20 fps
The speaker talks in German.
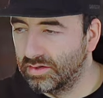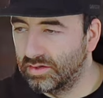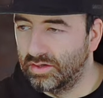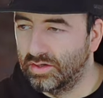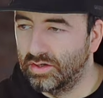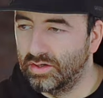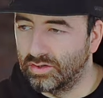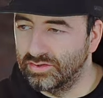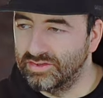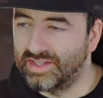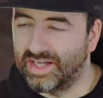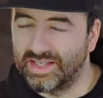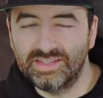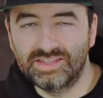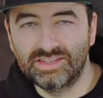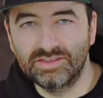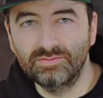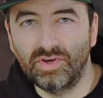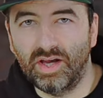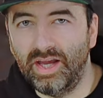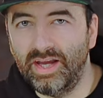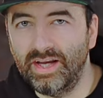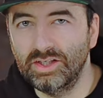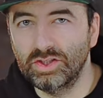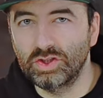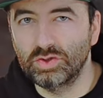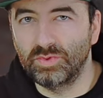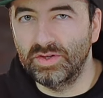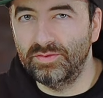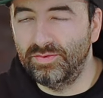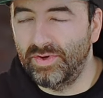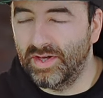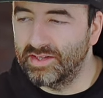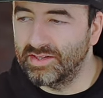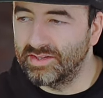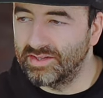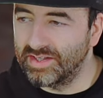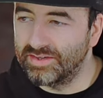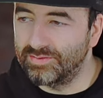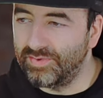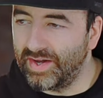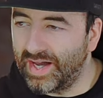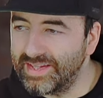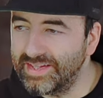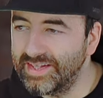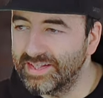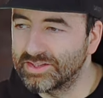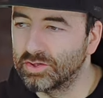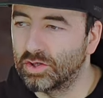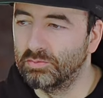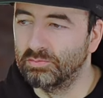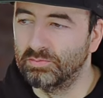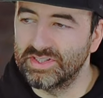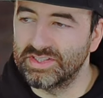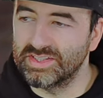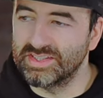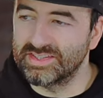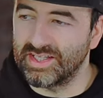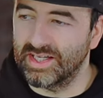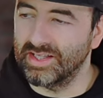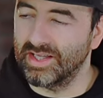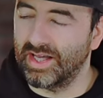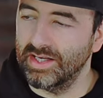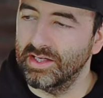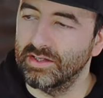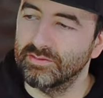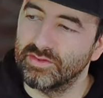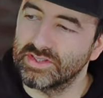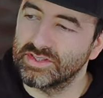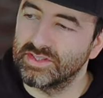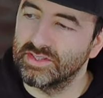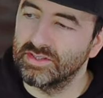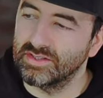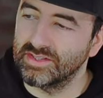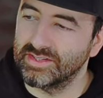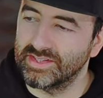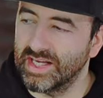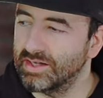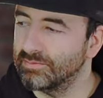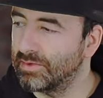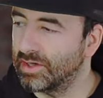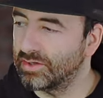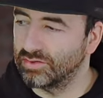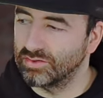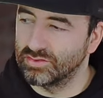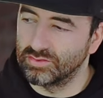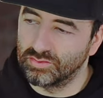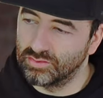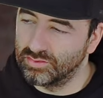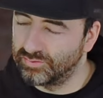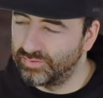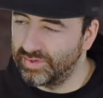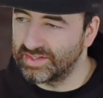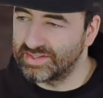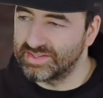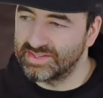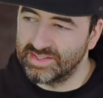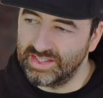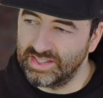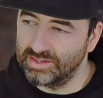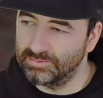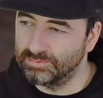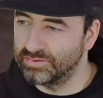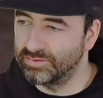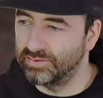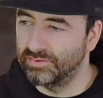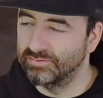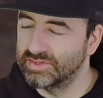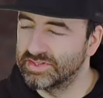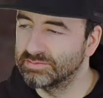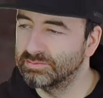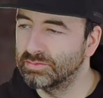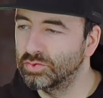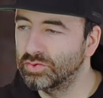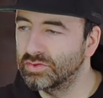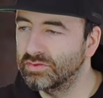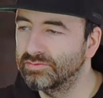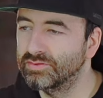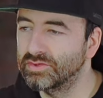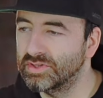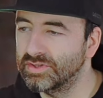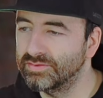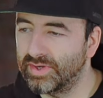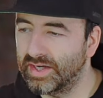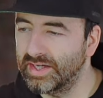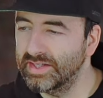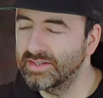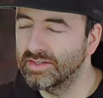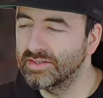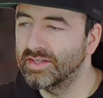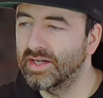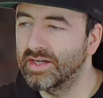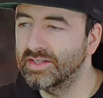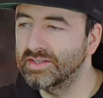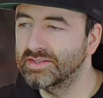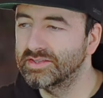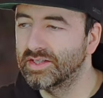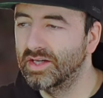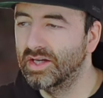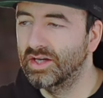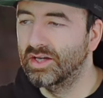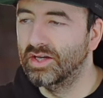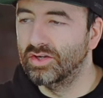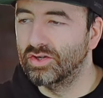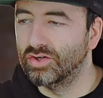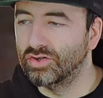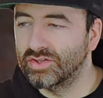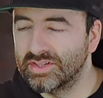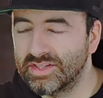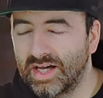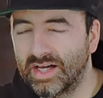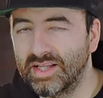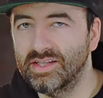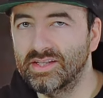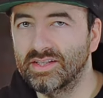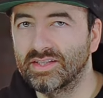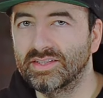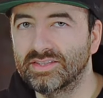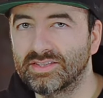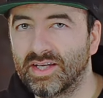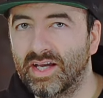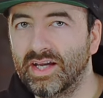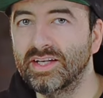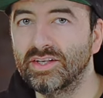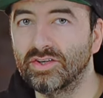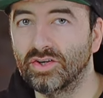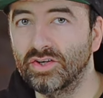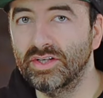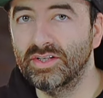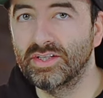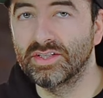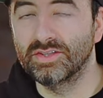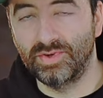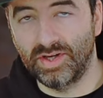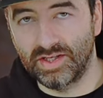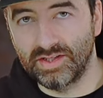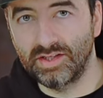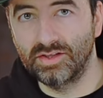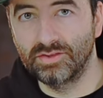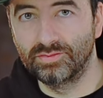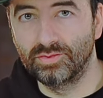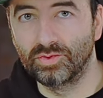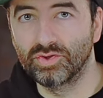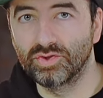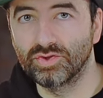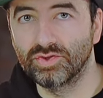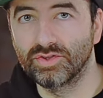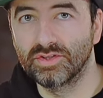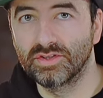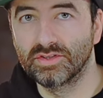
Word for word: Und dann sind wir eigentlich soweit fertig. Ich werde jetzt noch ein bisschen Zeit rein investieren. Ich denke mal noch so ungefähr 10 bis 15 Minuten für die Feindetails. Und dann zeige ich euch das fertige Foto.